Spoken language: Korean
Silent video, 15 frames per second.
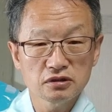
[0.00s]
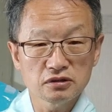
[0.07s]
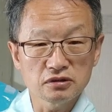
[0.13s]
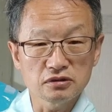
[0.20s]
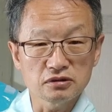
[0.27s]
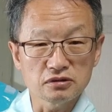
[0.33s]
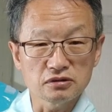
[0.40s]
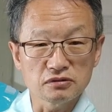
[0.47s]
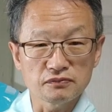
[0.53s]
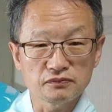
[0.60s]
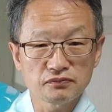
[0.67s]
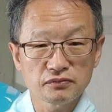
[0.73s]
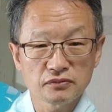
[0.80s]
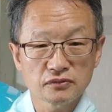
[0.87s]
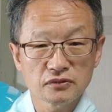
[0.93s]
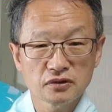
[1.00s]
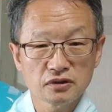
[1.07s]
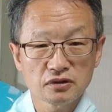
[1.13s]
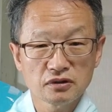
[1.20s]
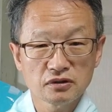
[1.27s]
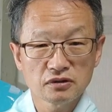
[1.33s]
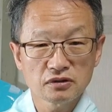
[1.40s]
어,
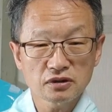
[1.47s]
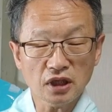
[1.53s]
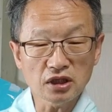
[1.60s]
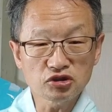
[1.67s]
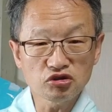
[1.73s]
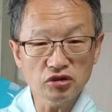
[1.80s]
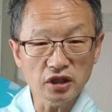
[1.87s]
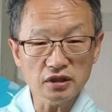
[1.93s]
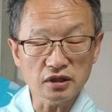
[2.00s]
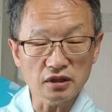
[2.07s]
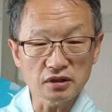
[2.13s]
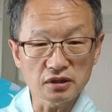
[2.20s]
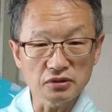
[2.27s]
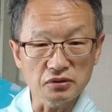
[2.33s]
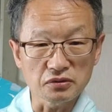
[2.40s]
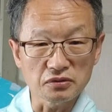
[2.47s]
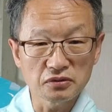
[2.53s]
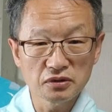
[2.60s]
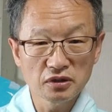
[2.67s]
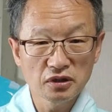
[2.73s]
탈출했다 그래요.